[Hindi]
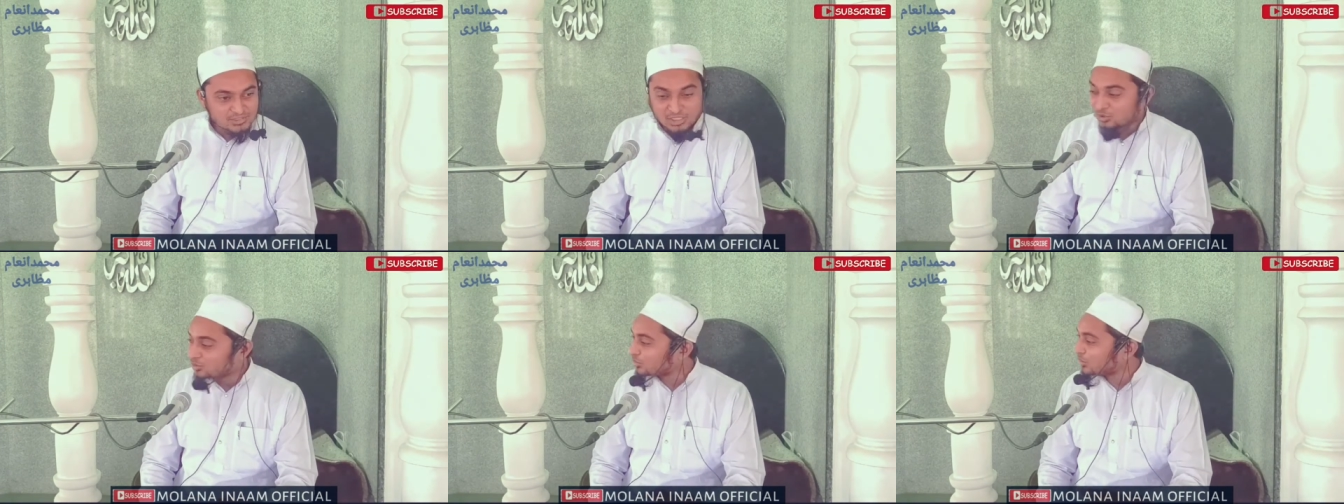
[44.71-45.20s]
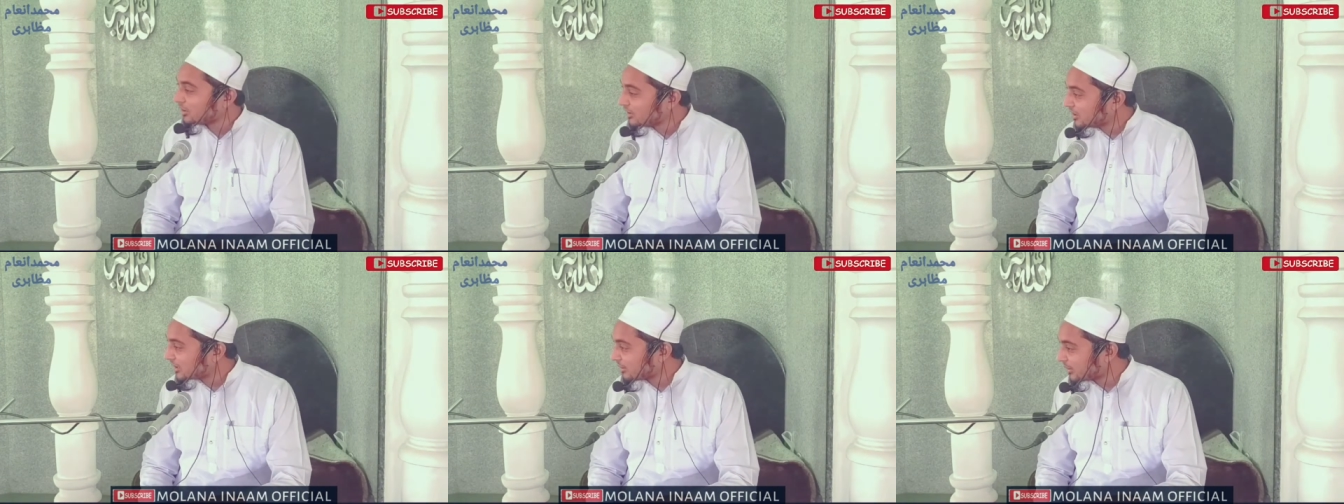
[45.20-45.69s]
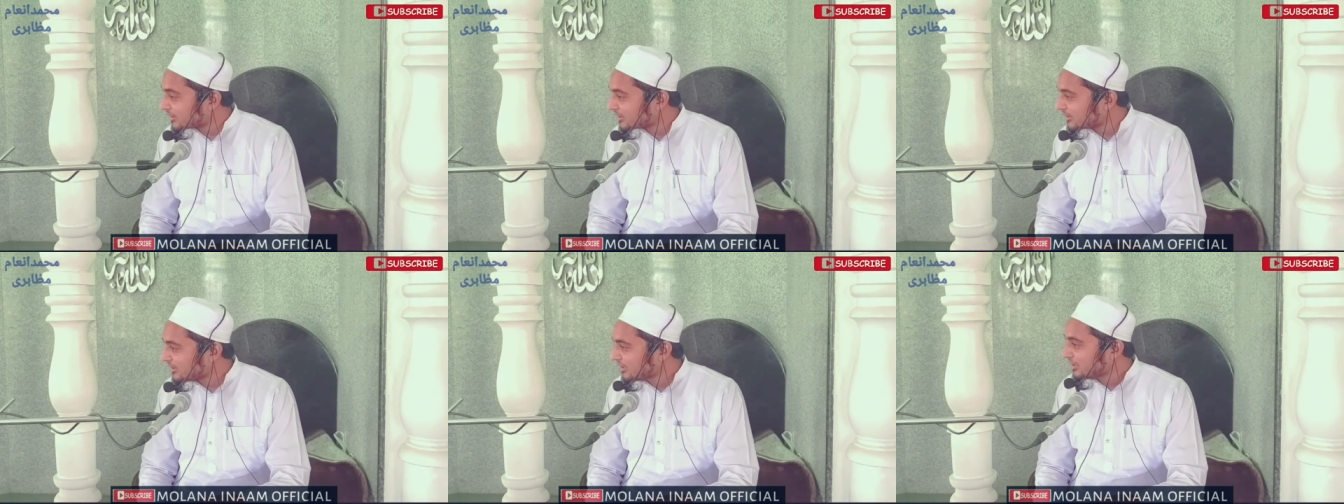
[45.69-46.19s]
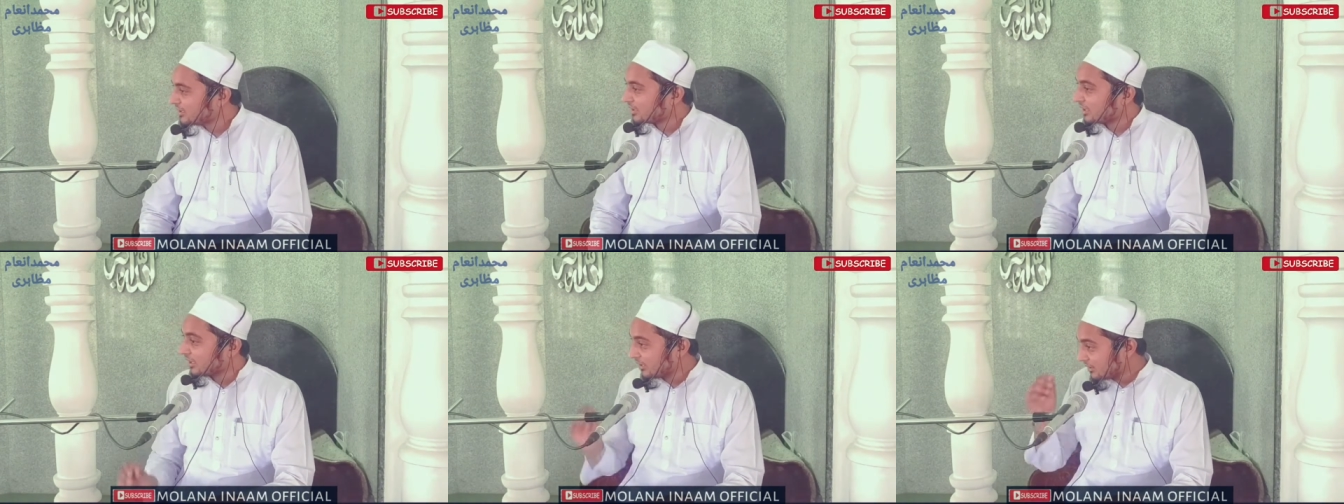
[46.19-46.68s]
या रसोल्ला ये क्या बात है
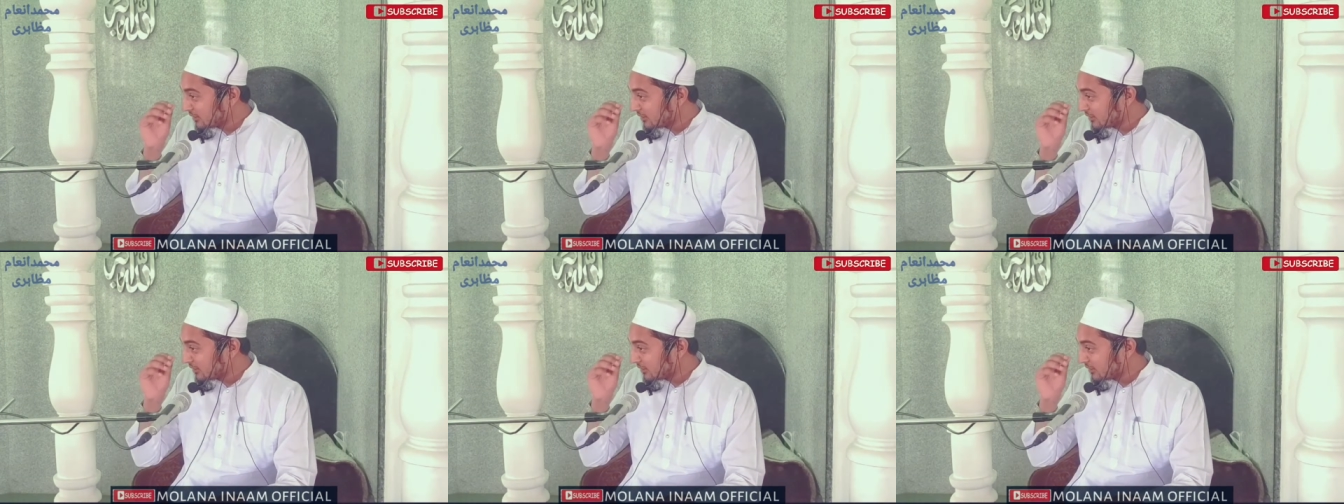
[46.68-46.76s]
कि